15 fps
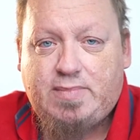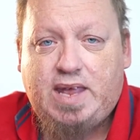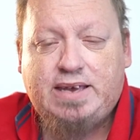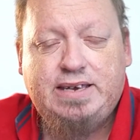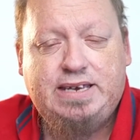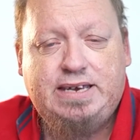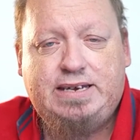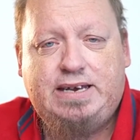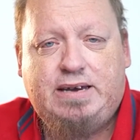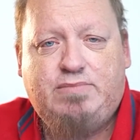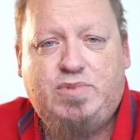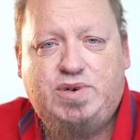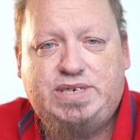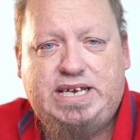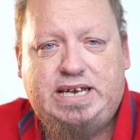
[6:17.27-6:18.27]
je nach
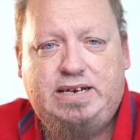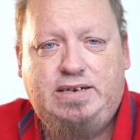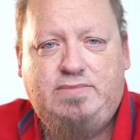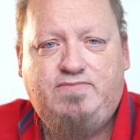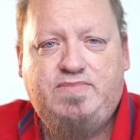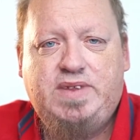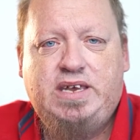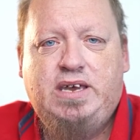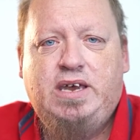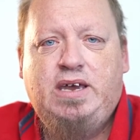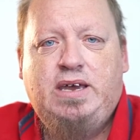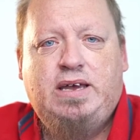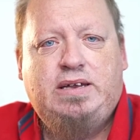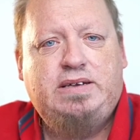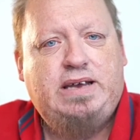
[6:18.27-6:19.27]
Modell,
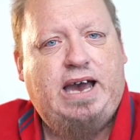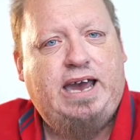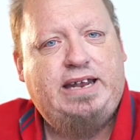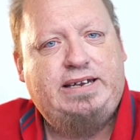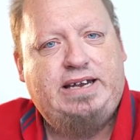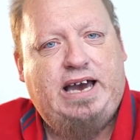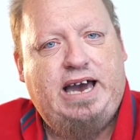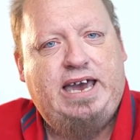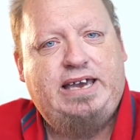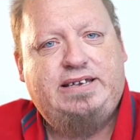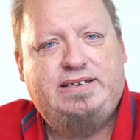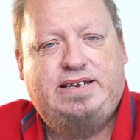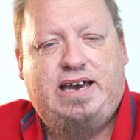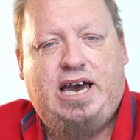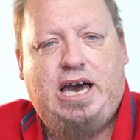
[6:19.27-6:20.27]
einen
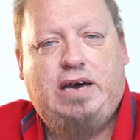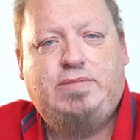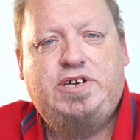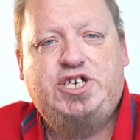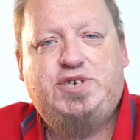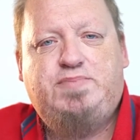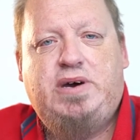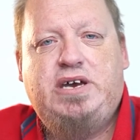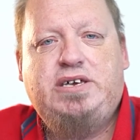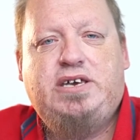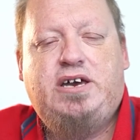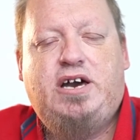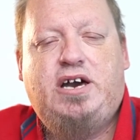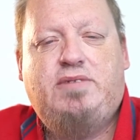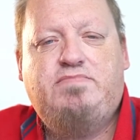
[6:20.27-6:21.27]
eigenen
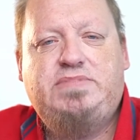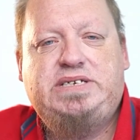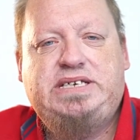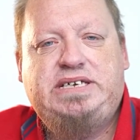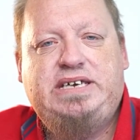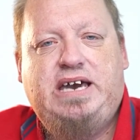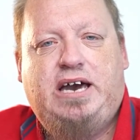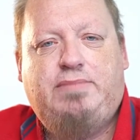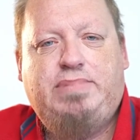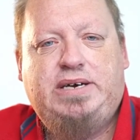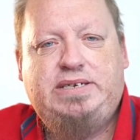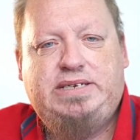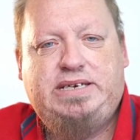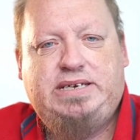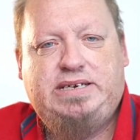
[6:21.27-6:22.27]
Arbeitsspeicher haben die aber
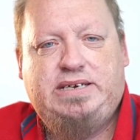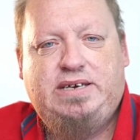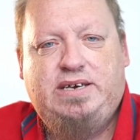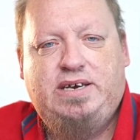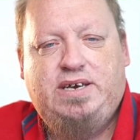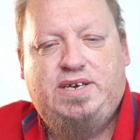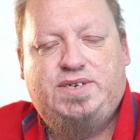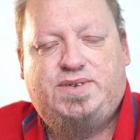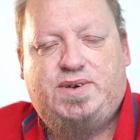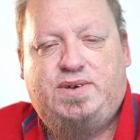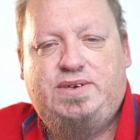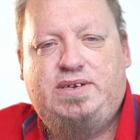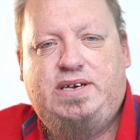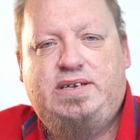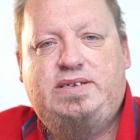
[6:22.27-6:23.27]
nicht,
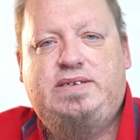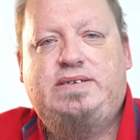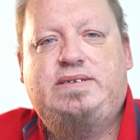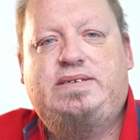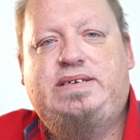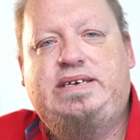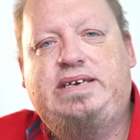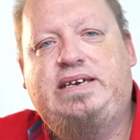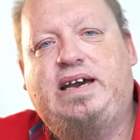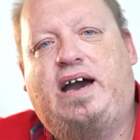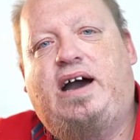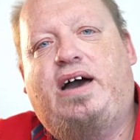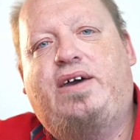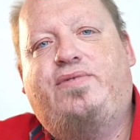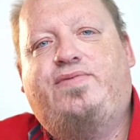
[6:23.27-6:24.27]
sondern die
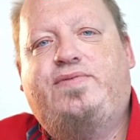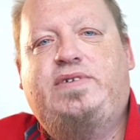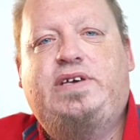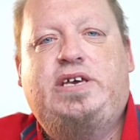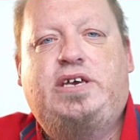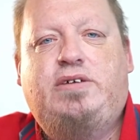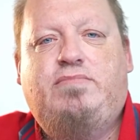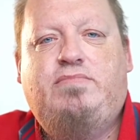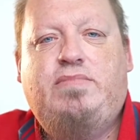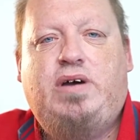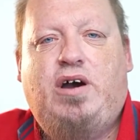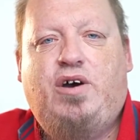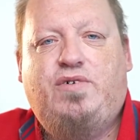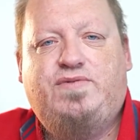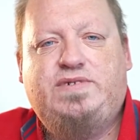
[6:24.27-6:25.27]
greifen eben
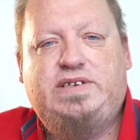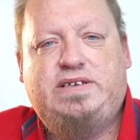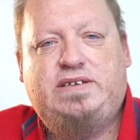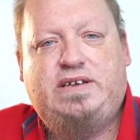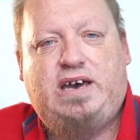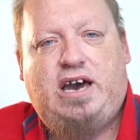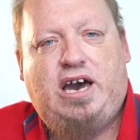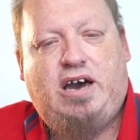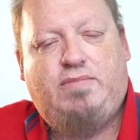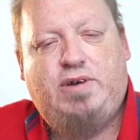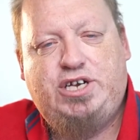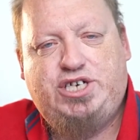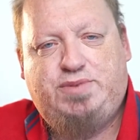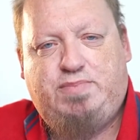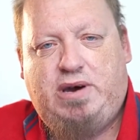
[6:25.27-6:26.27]
auf den
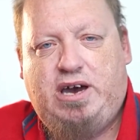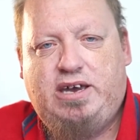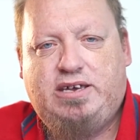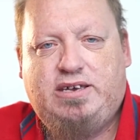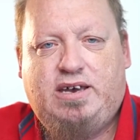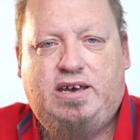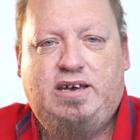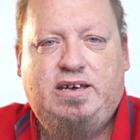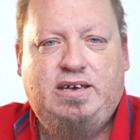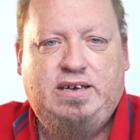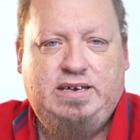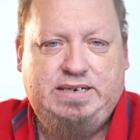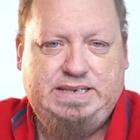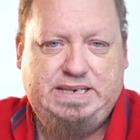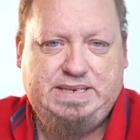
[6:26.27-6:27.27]
Arbeitsspeicher
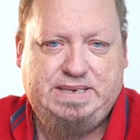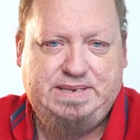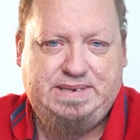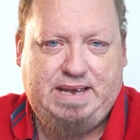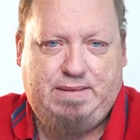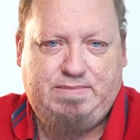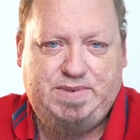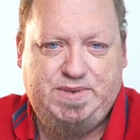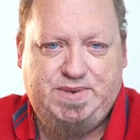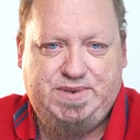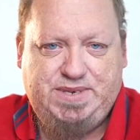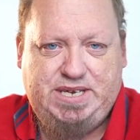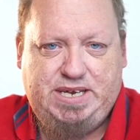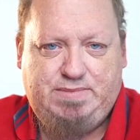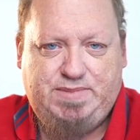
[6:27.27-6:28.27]
des gesamten
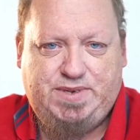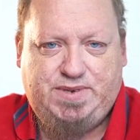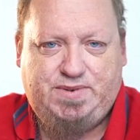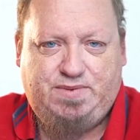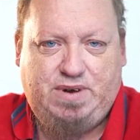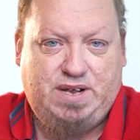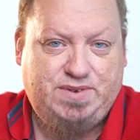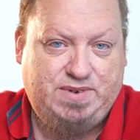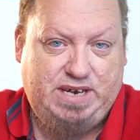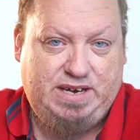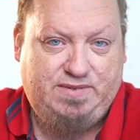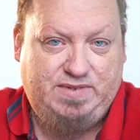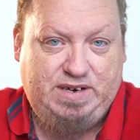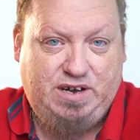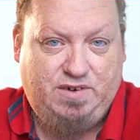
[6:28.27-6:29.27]
Systems zu, also
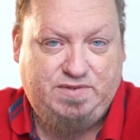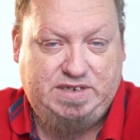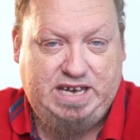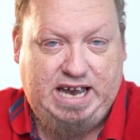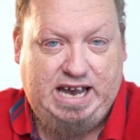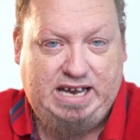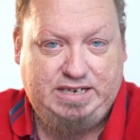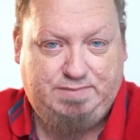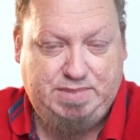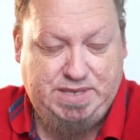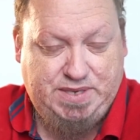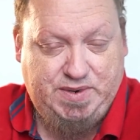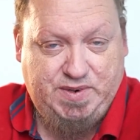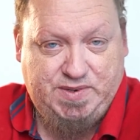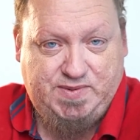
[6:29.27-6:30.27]
entweder auf die 8
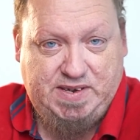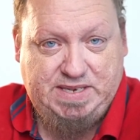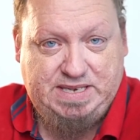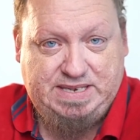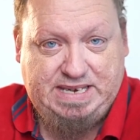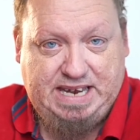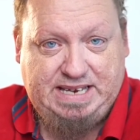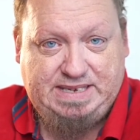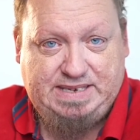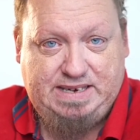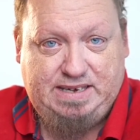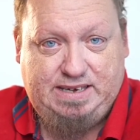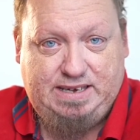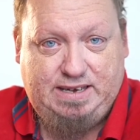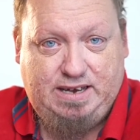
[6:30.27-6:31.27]
bzw.
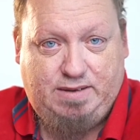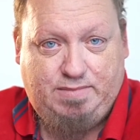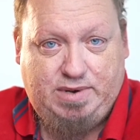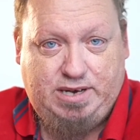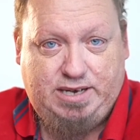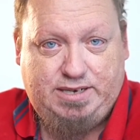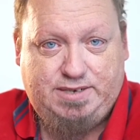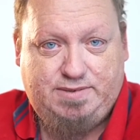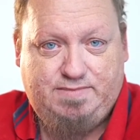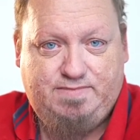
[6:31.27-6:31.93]
16 Gigabyte.